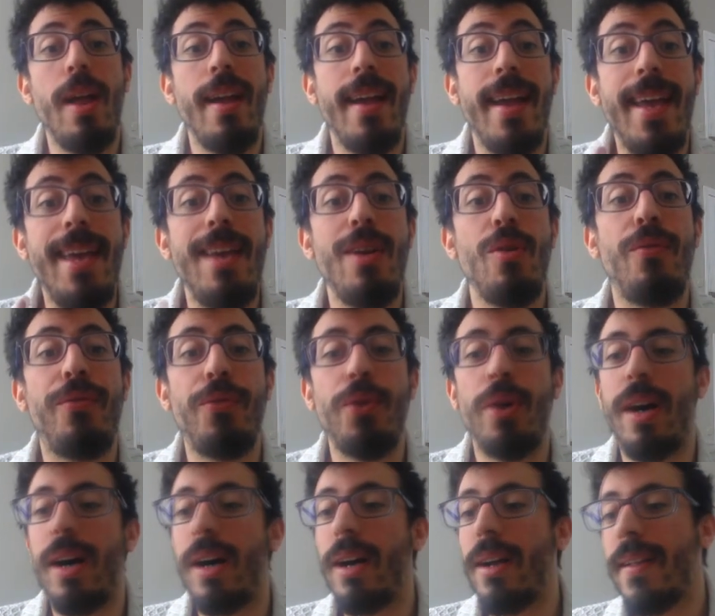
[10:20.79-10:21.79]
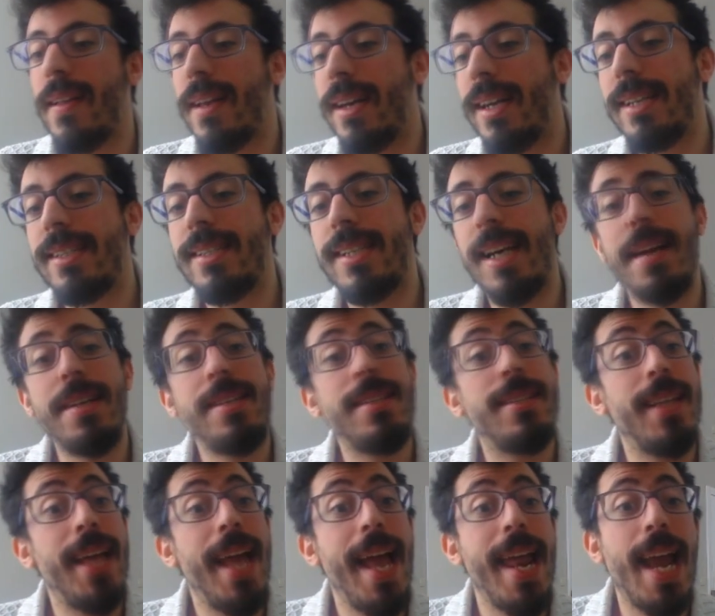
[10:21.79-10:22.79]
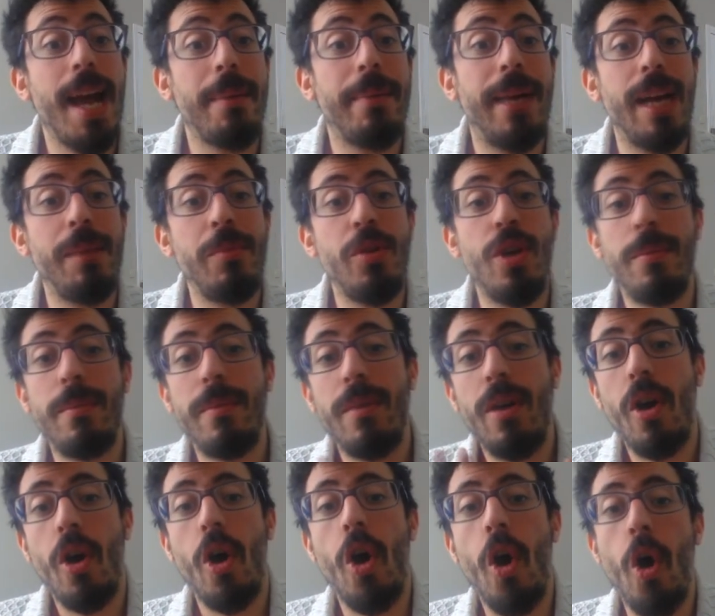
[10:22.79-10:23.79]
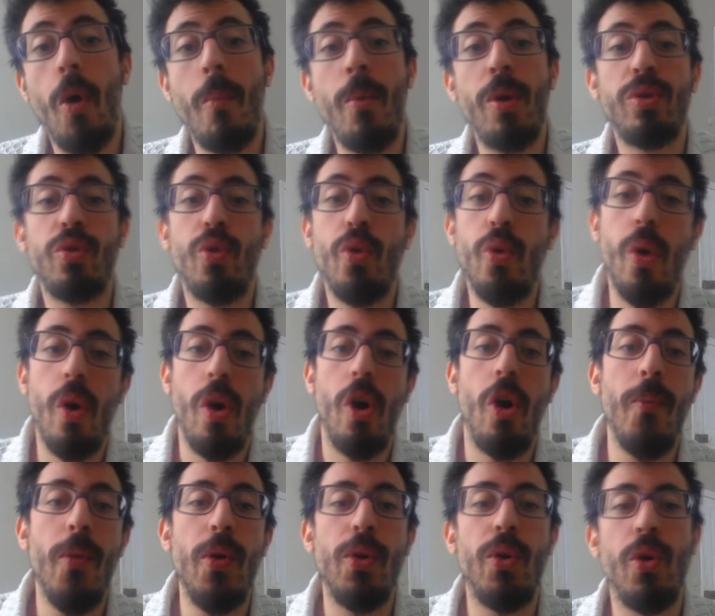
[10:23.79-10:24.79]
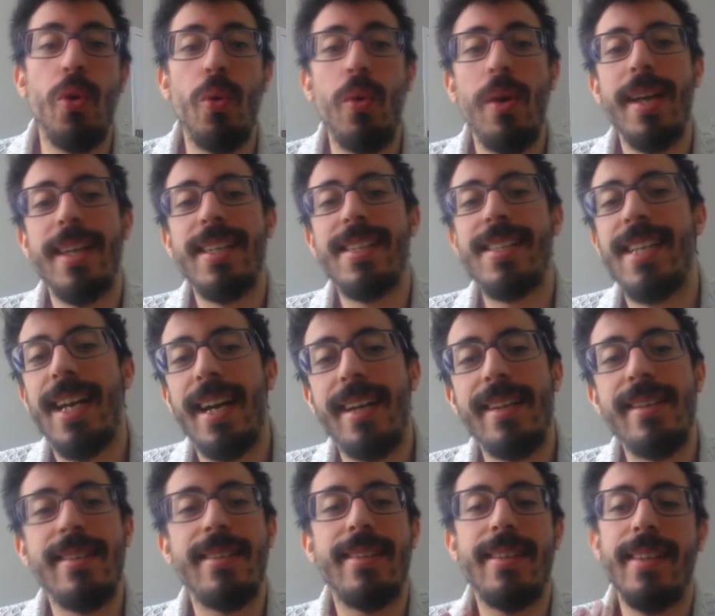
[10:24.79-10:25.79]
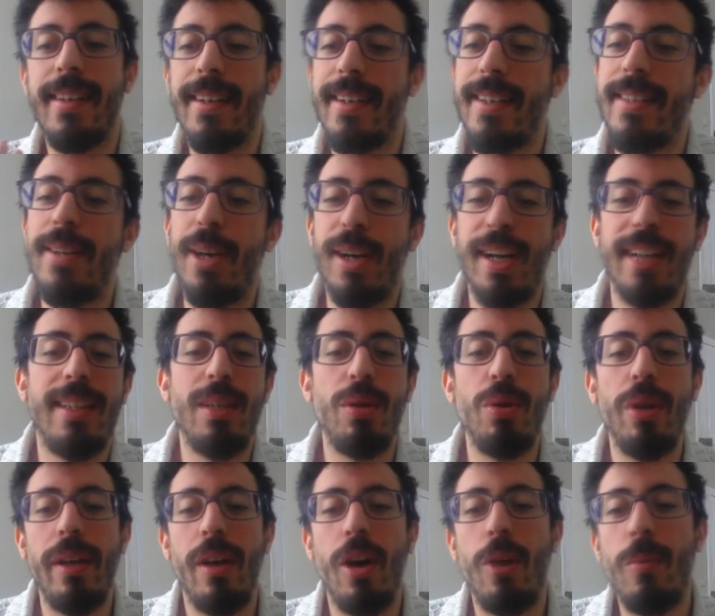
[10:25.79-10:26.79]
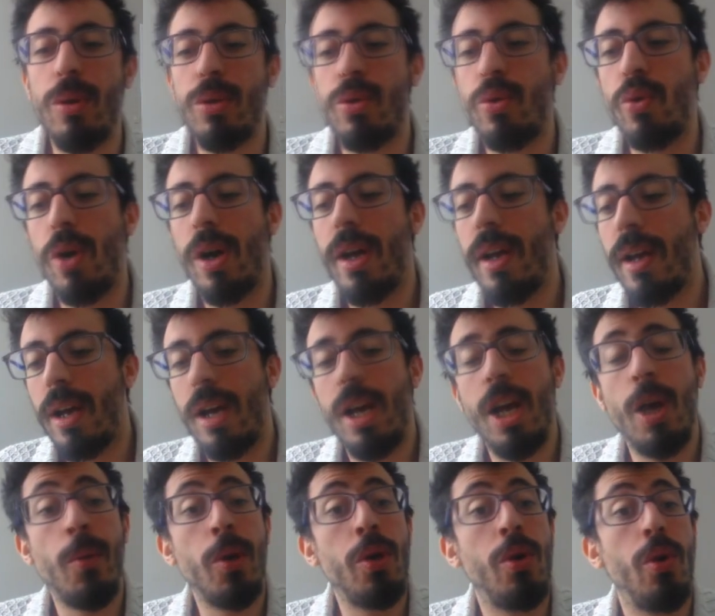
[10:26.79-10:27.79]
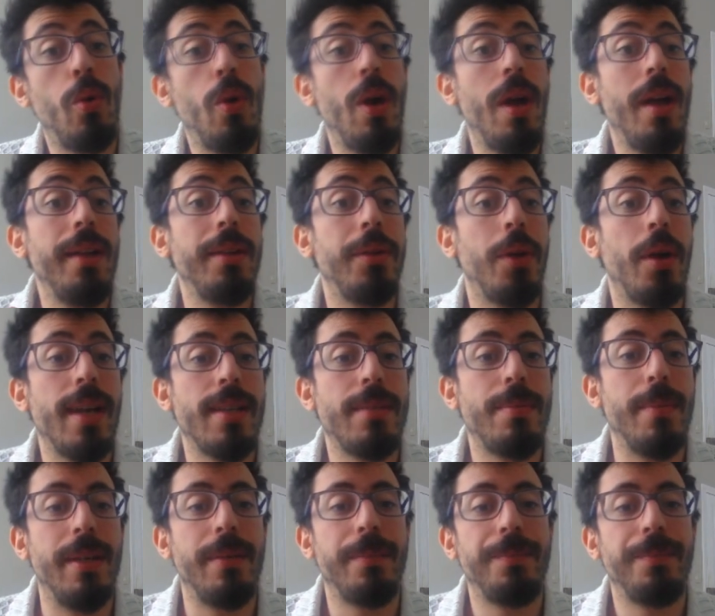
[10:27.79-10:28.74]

Et on fera les tier list LR Premium en mode court, en mode long, tier list leader catégorie en mode court et en mode long dans la semaine.